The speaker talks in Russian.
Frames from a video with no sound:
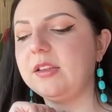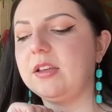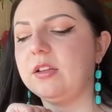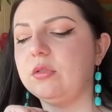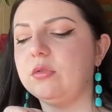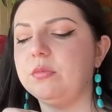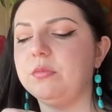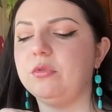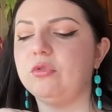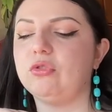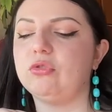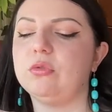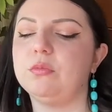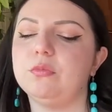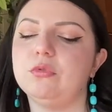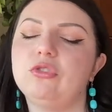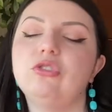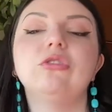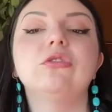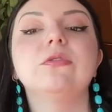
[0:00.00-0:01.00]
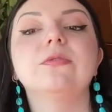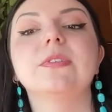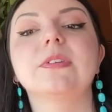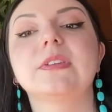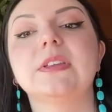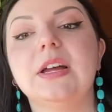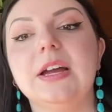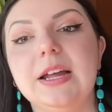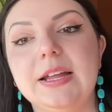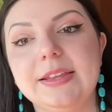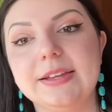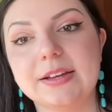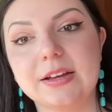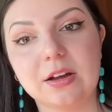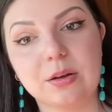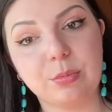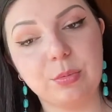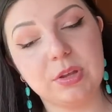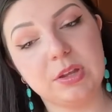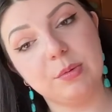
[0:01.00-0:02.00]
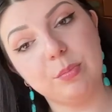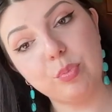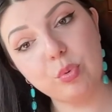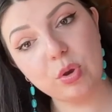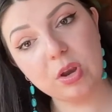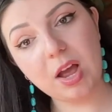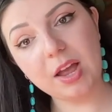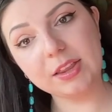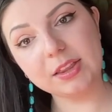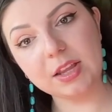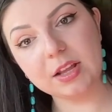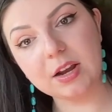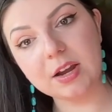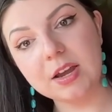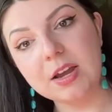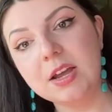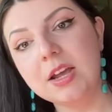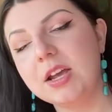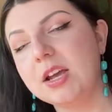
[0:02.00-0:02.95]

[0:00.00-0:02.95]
Я думаю, что мужчину вы знаете как манипулятора.